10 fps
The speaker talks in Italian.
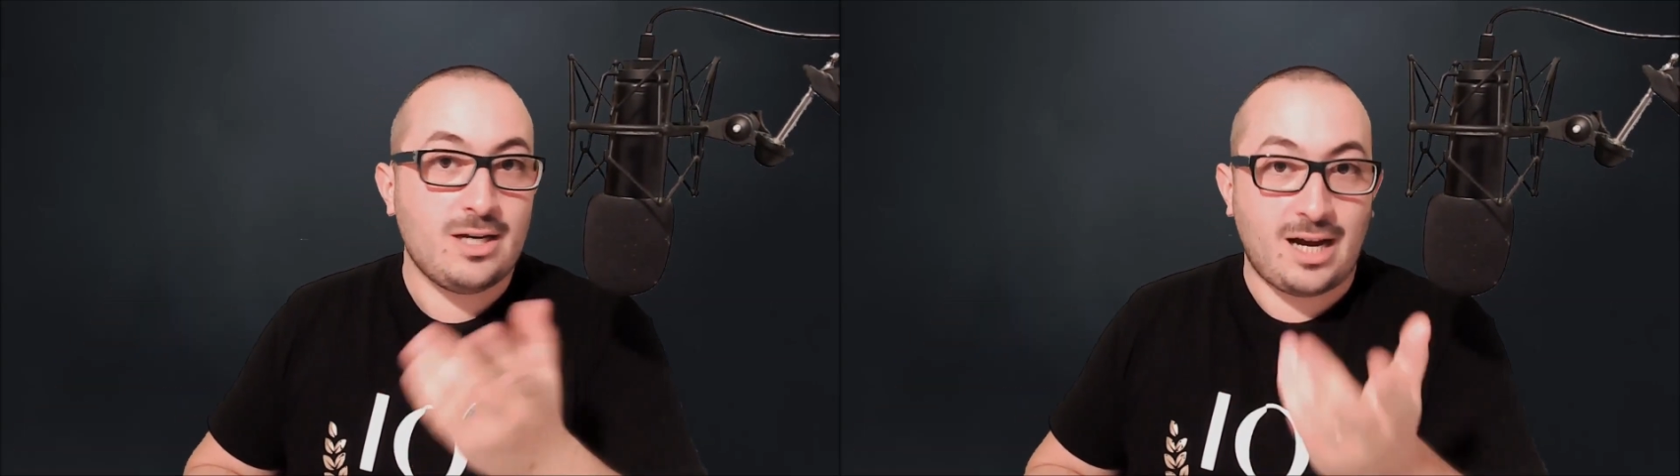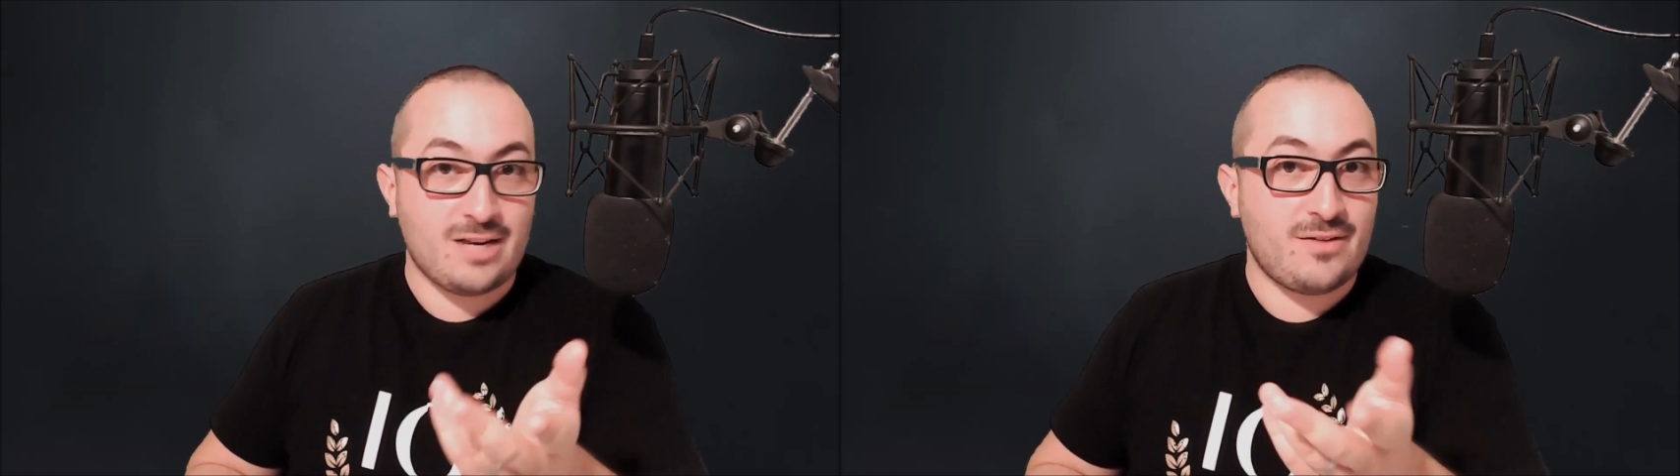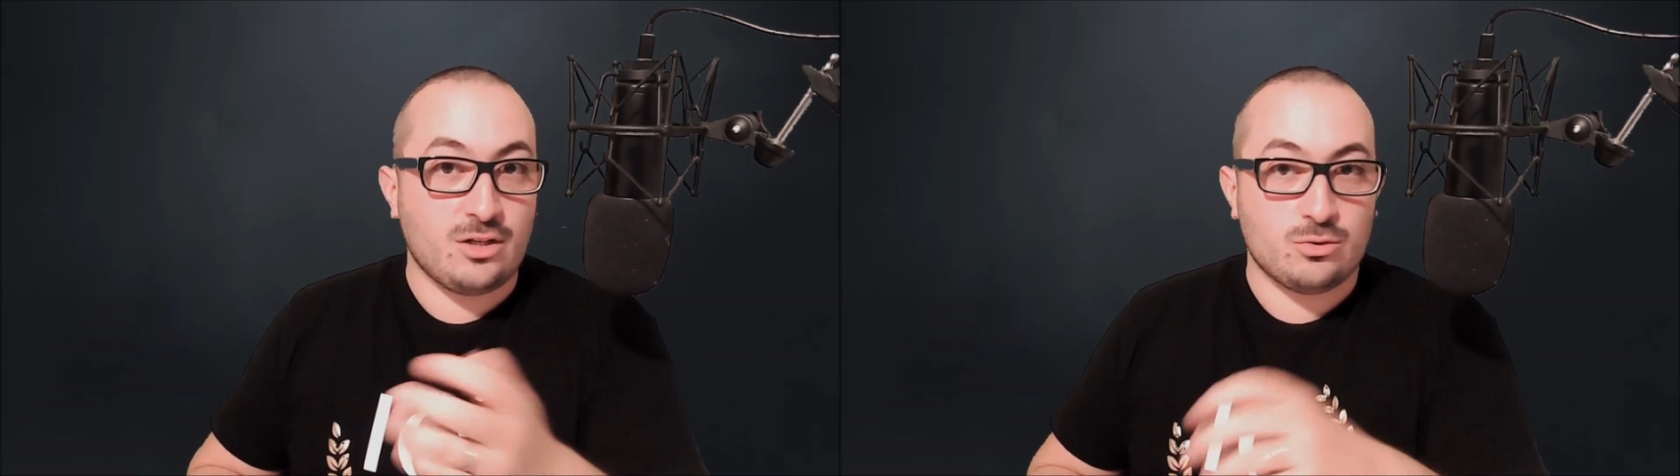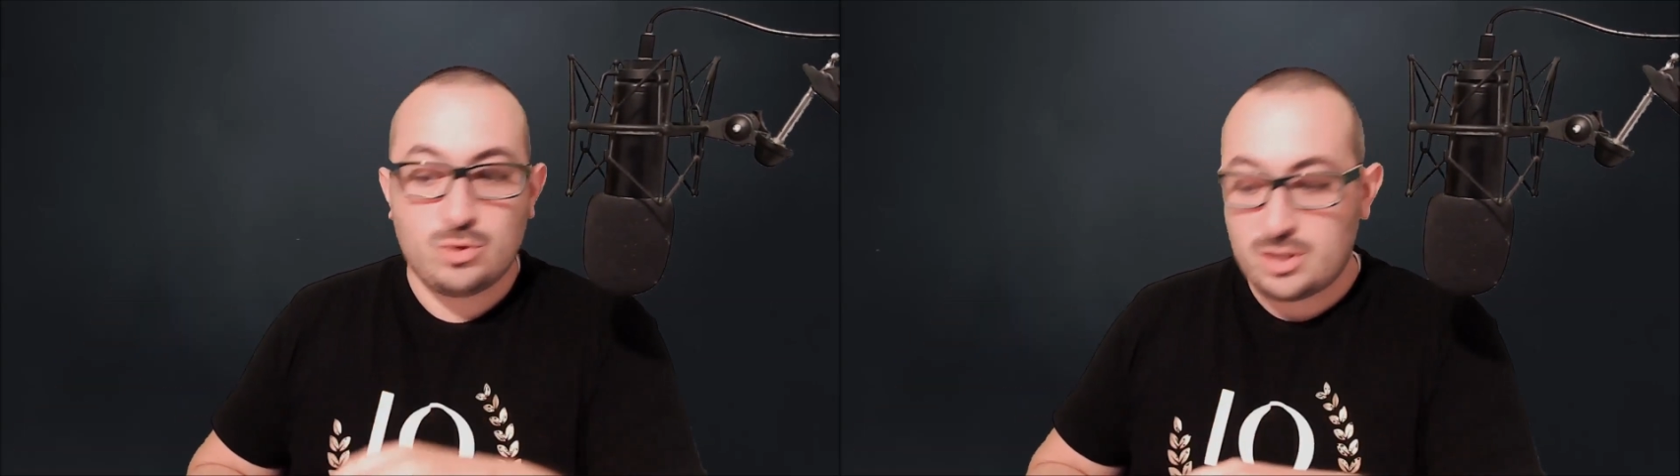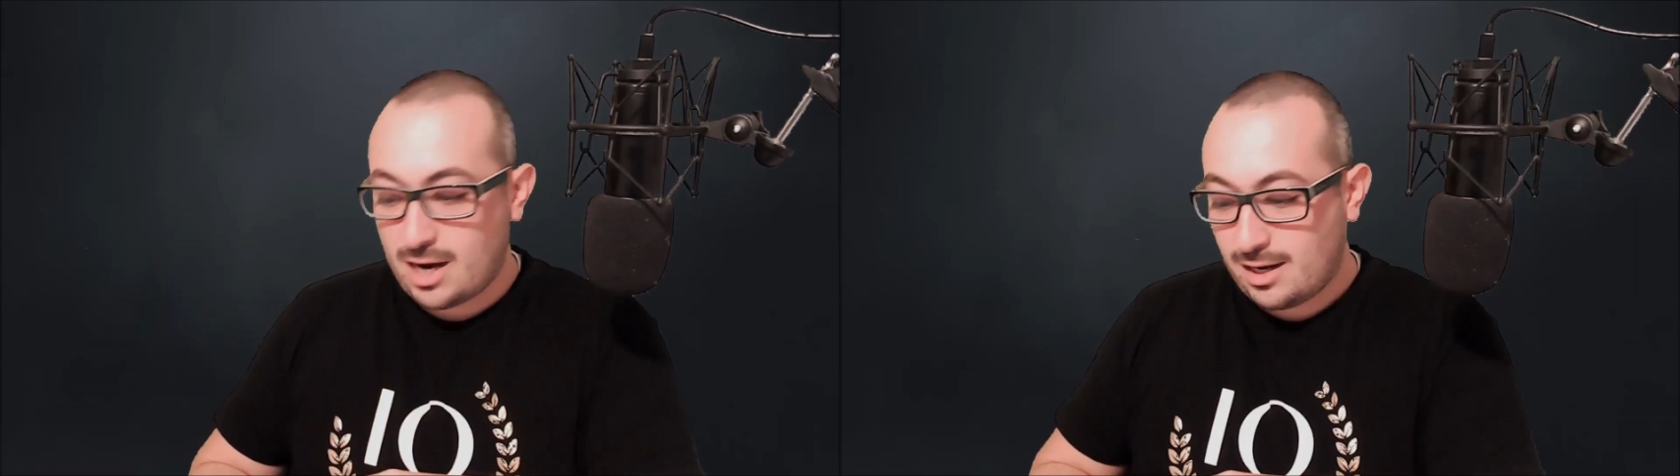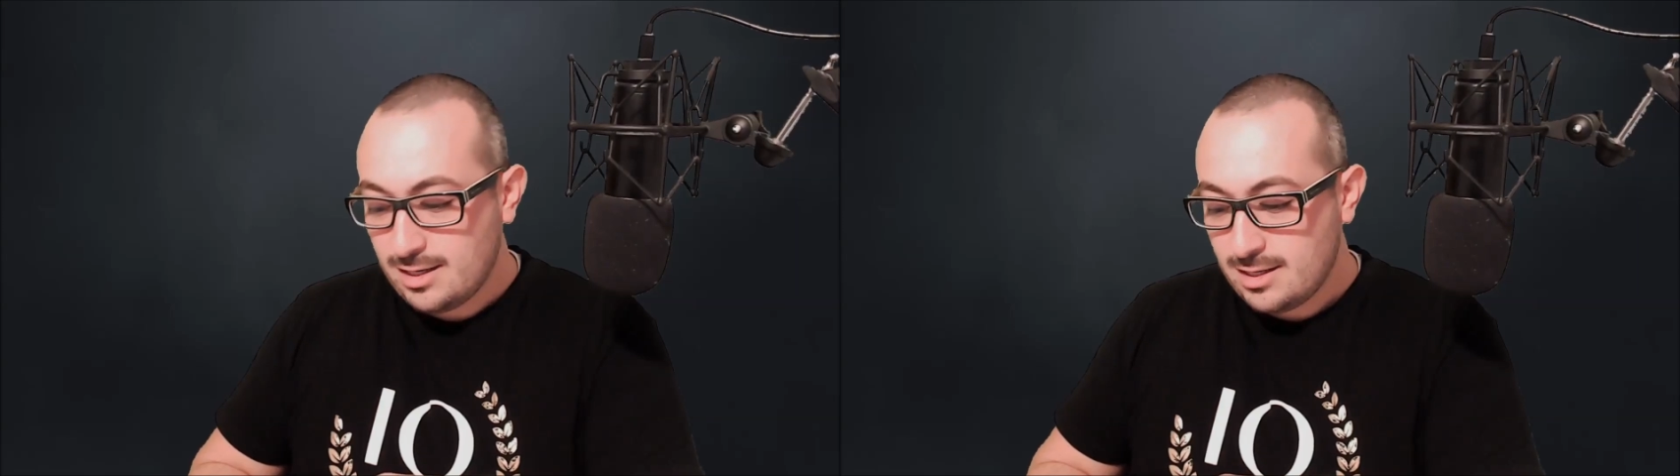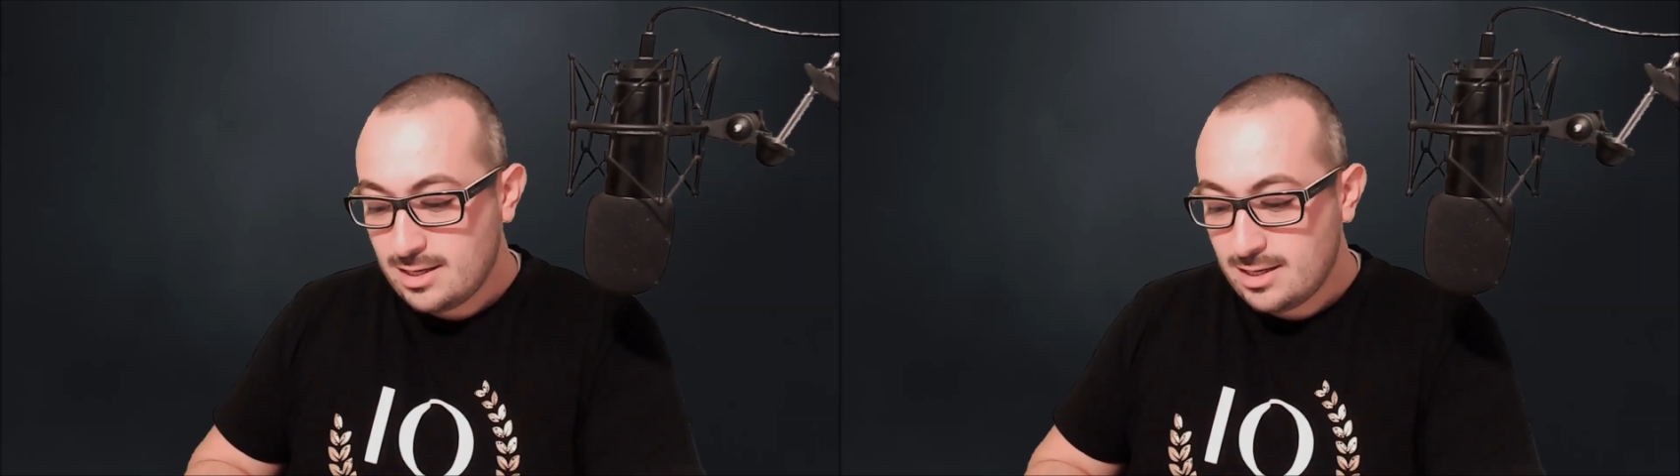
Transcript: a livello industriale,